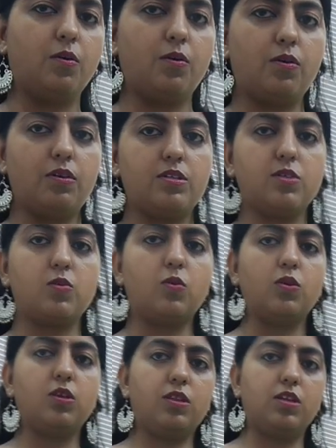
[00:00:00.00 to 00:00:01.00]
और
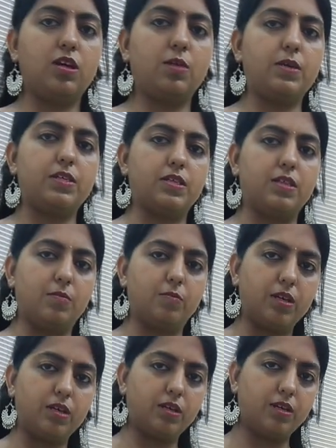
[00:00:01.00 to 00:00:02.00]
इसको यदि आप ऐसे
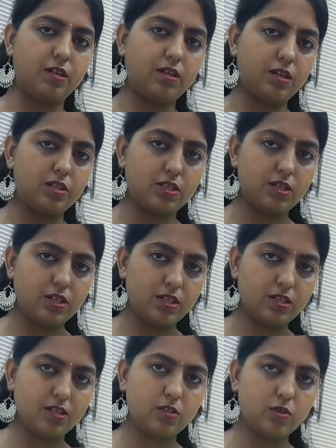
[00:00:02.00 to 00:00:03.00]
लंबा टक करना चाहें
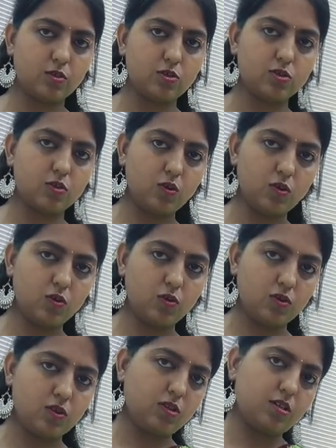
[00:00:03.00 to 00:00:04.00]
तो इसको
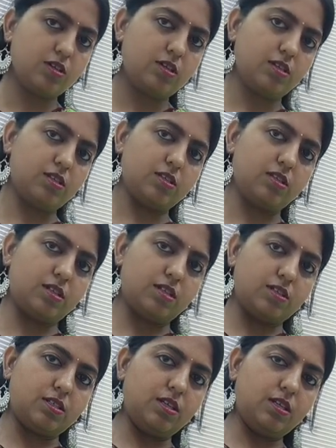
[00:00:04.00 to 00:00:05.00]
इस
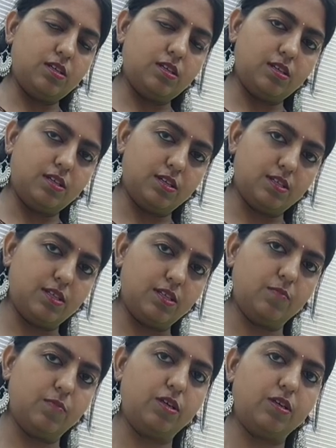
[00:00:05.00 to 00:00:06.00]
तरह से ऐसे
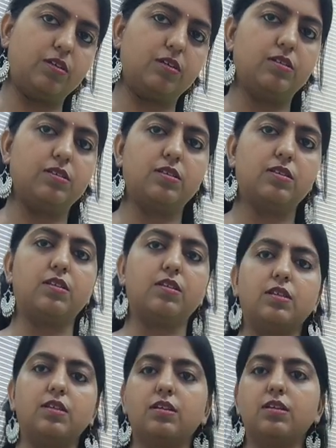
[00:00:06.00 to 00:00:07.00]
लंबा टक कर सकते
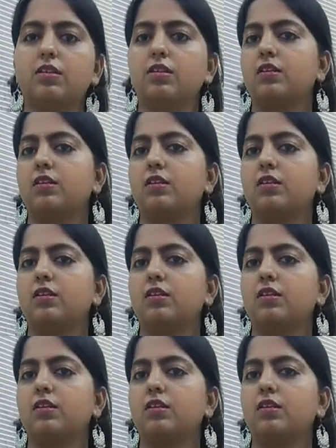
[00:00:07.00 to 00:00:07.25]
हैं